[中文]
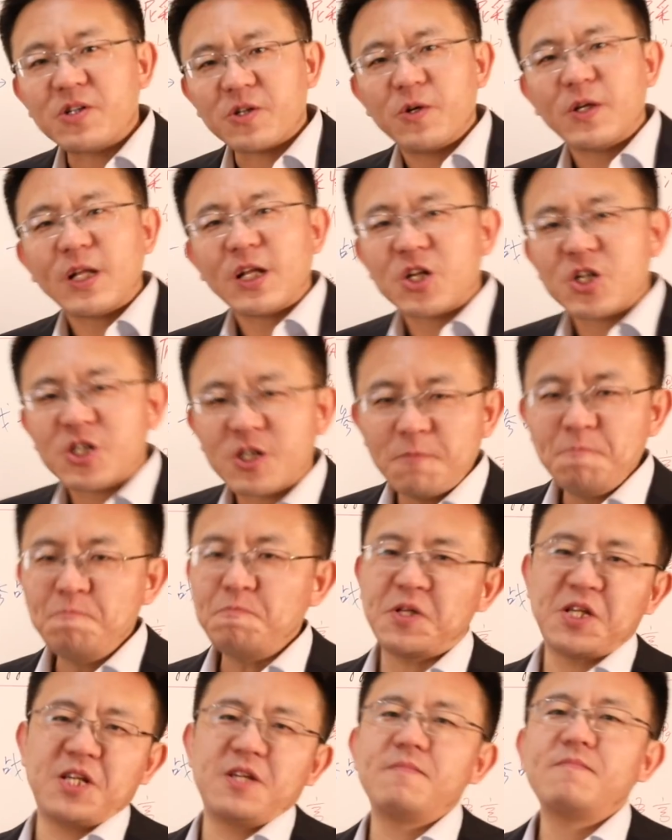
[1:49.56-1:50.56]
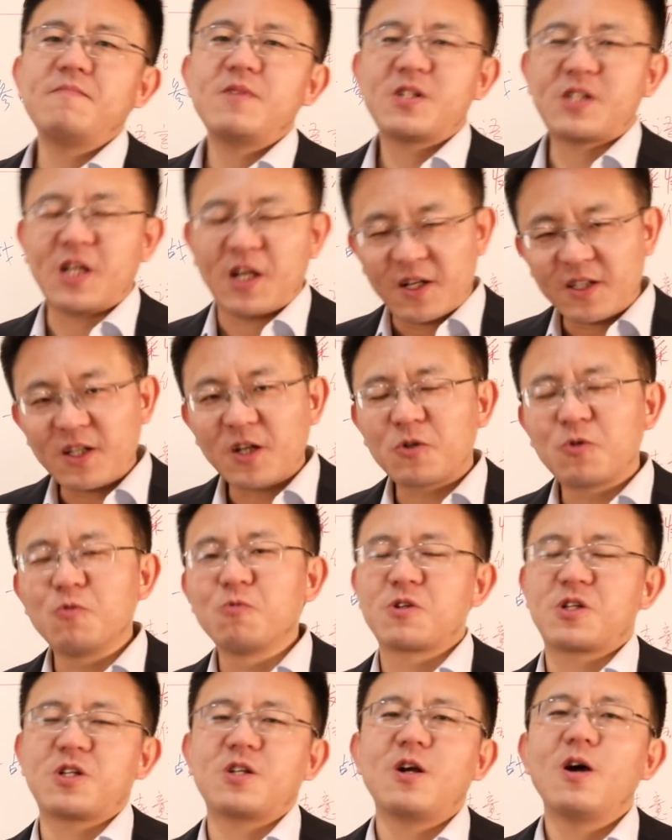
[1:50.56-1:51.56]
个哲学家的生平整个的
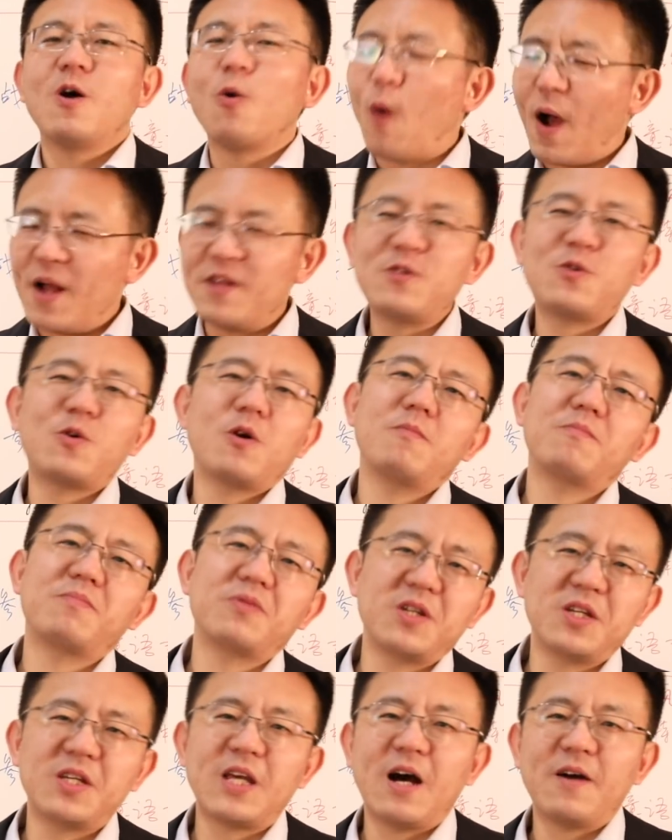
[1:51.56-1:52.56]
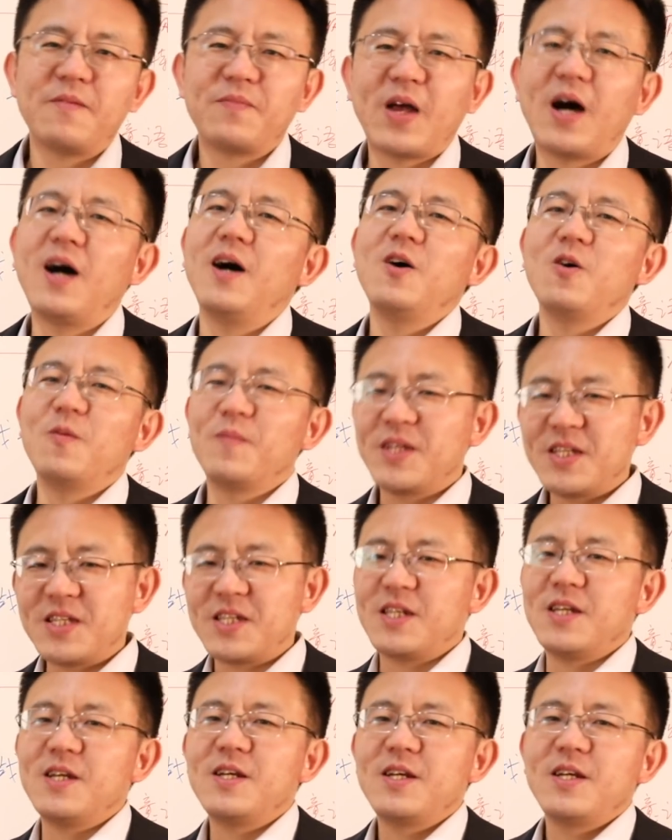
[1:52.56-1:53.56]
故事完全不一样啊！我们一
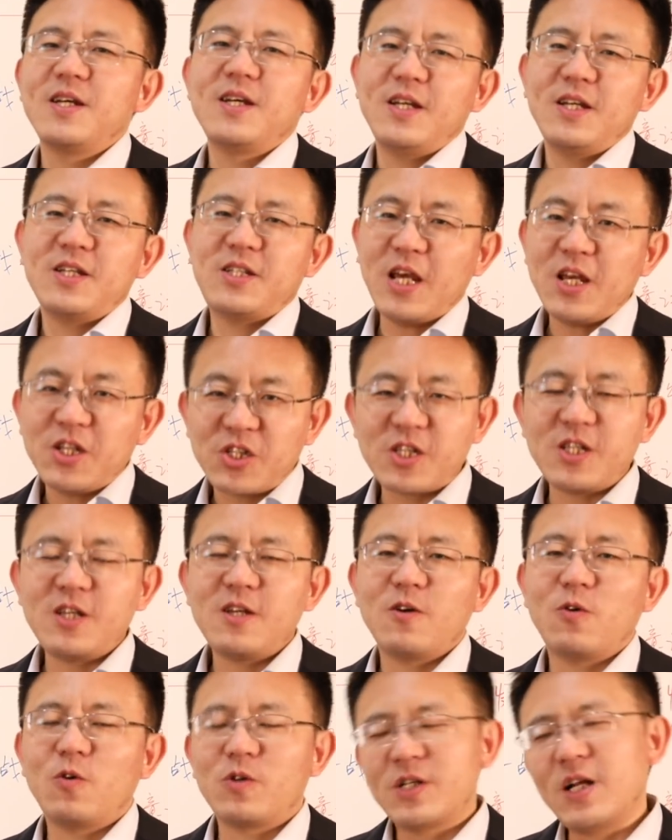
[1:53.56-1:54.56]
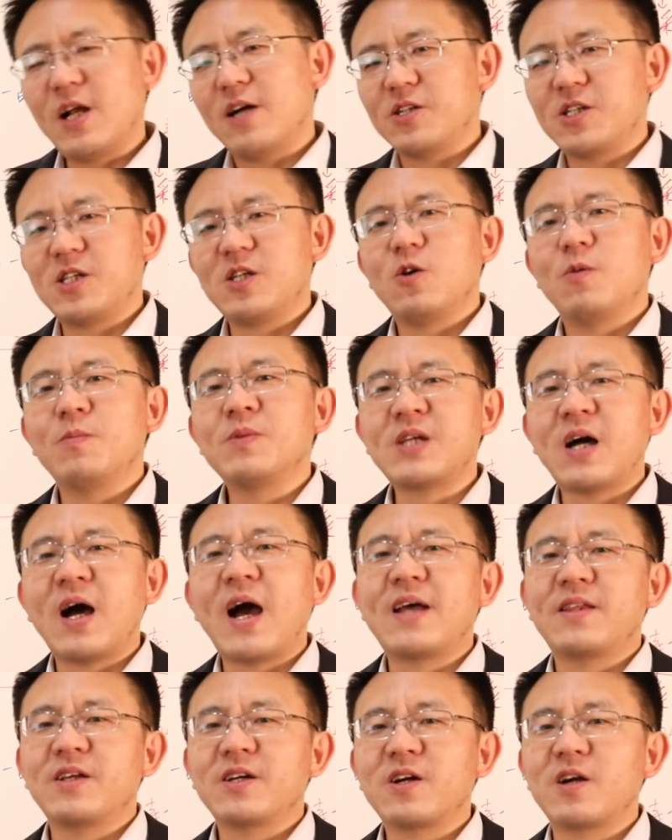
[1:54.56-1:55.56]
起这一期、这两期我们讲
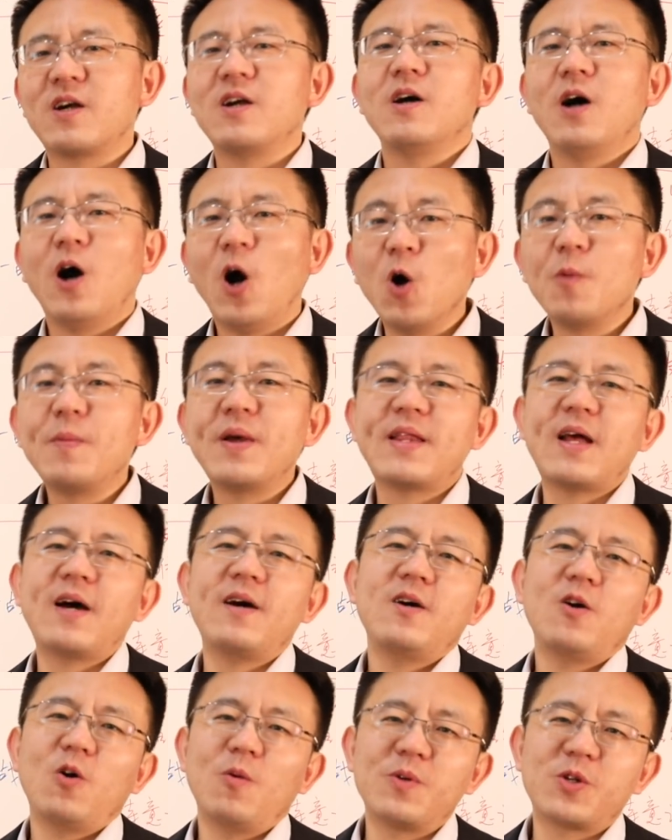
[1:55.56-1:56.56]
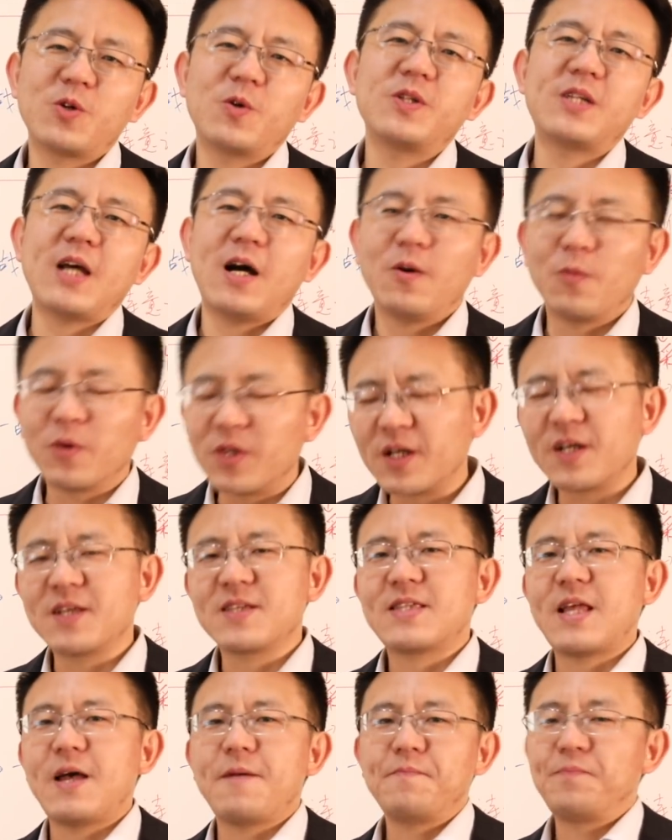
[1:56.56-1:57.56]
海德格尔，后面呢我们就会讲维特根
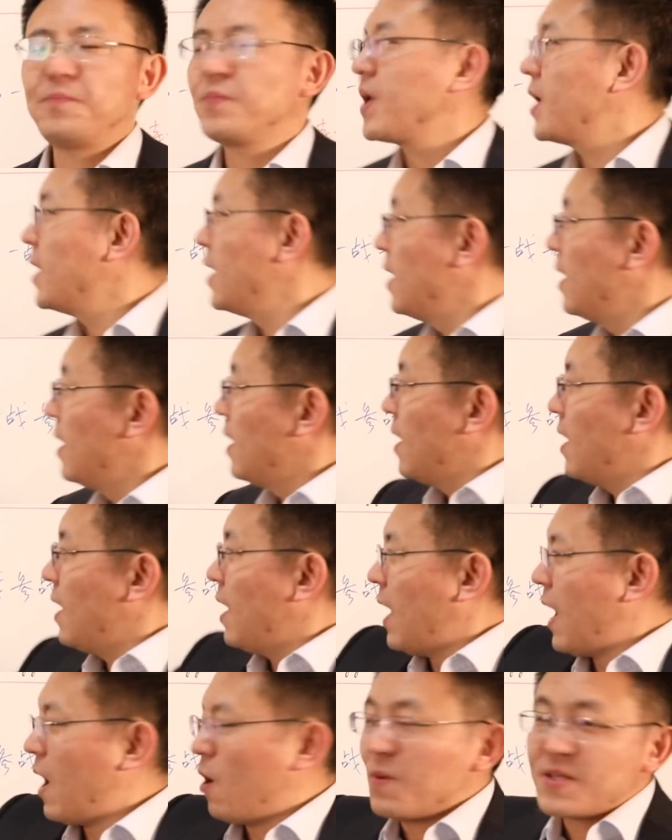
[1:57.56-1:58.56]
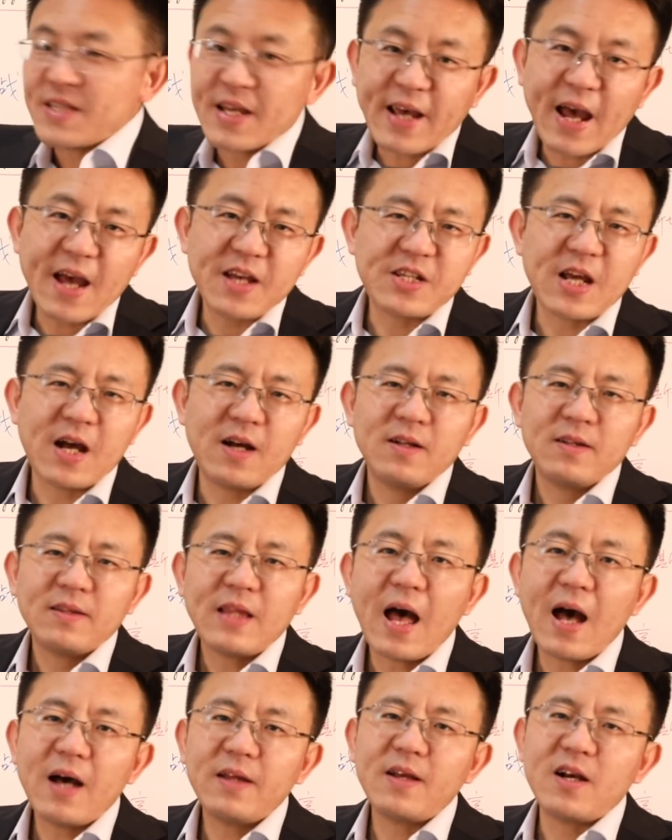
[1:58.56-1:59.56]
斯坦。好，我们再看一下，
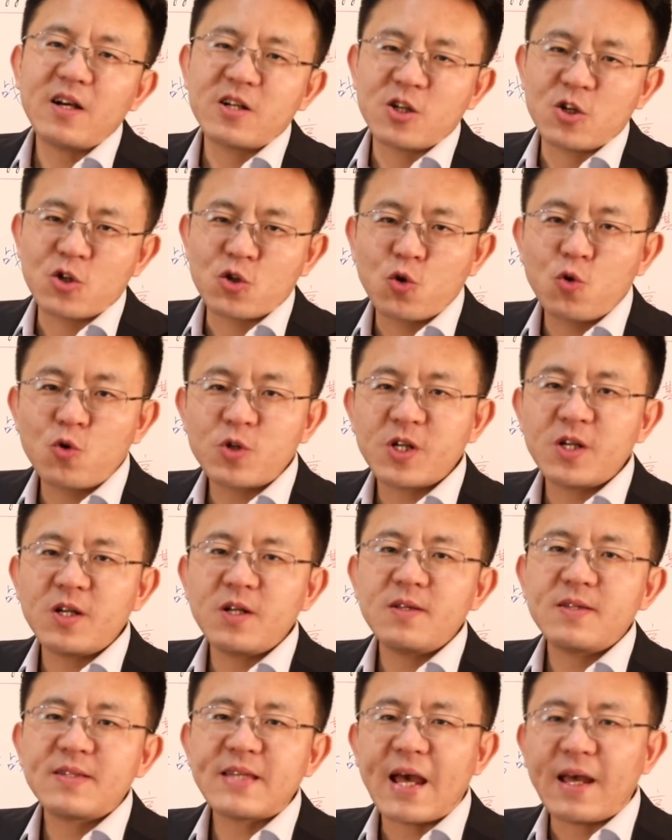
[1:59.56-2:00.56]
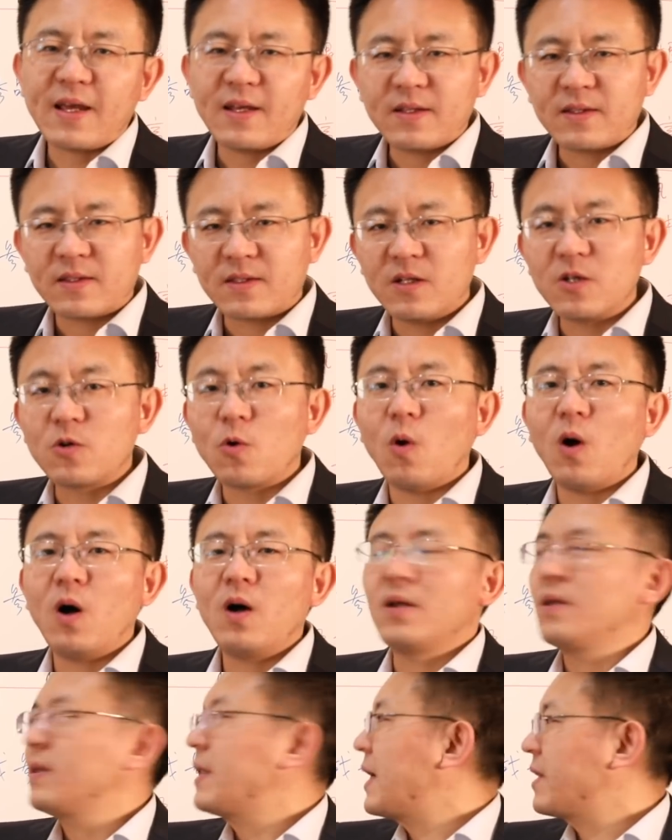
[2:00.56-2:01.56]
他呢是出生在德
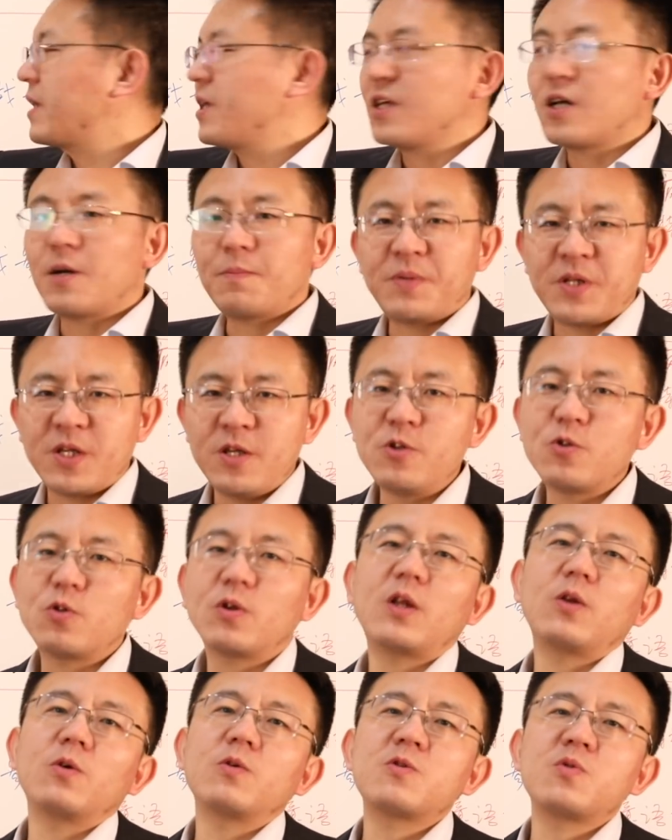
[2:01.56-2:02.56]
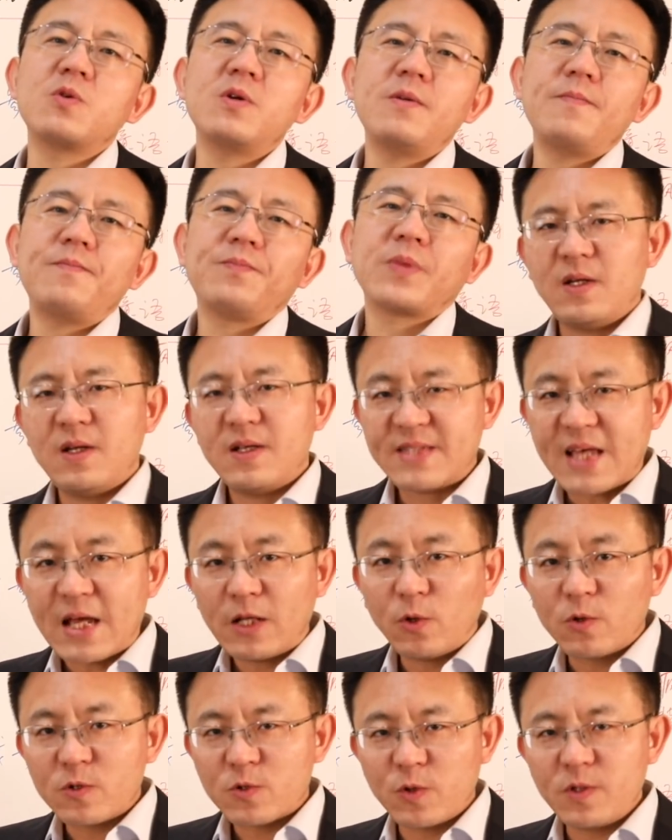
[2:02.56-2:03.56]
国，他的一个贫穷的农村，在
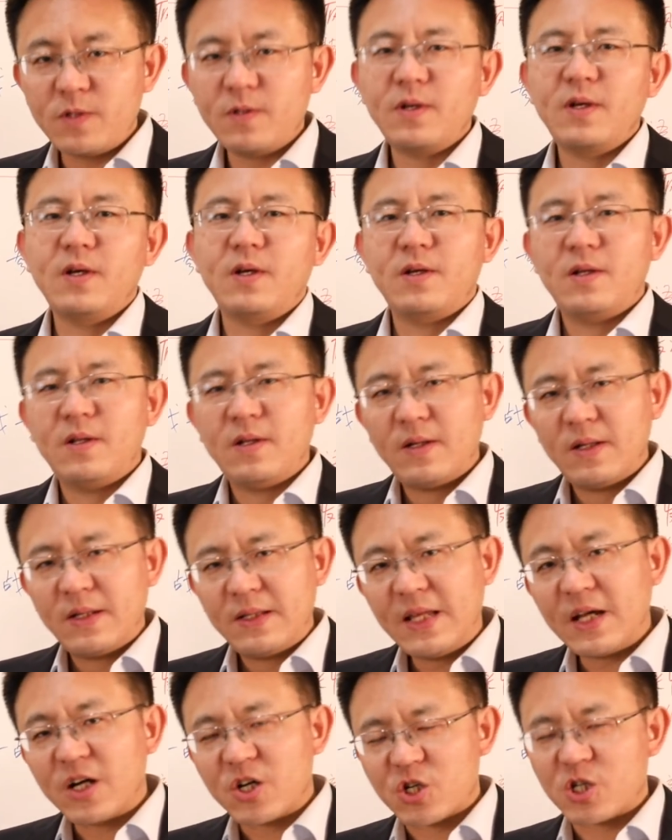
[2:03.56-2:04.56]
农村那个